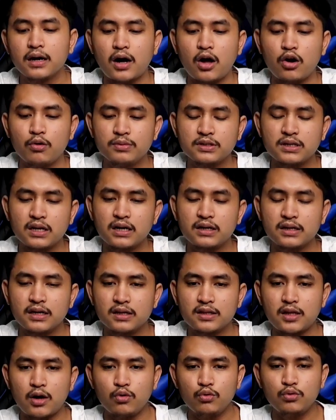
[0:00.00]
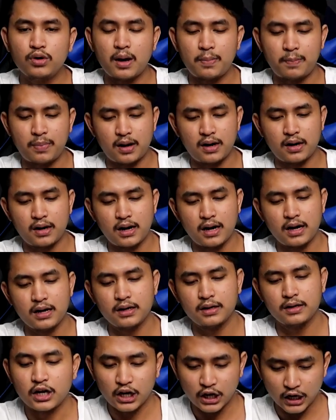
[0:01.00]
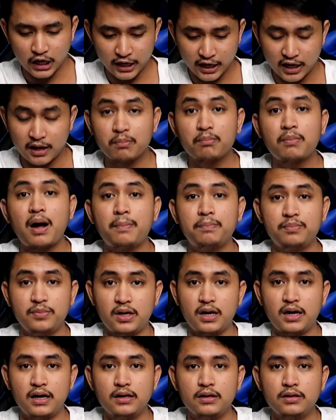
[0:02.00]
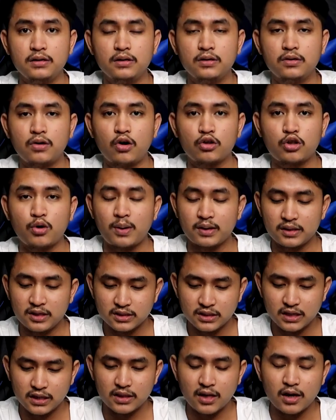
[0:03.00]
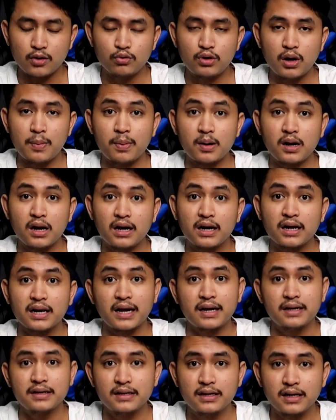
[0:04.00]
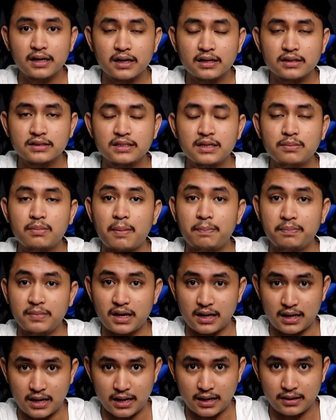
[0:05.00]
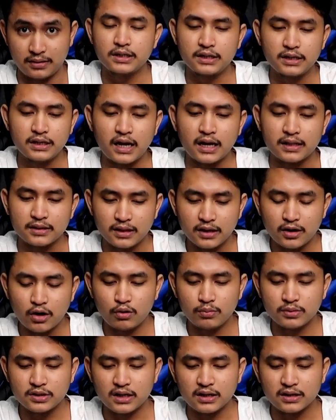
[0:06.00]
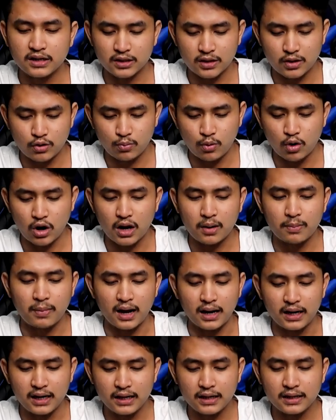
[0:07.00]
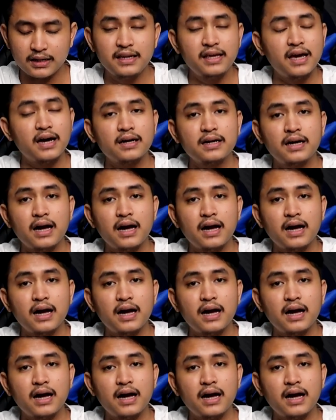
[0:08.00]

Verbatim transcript: Kalau misalkan kita udah pernah ngelilingin mapnya otomatis kita udah pernah ngerender si mapnya kan jadi nanti kalau misalkan kita bolak-balik dia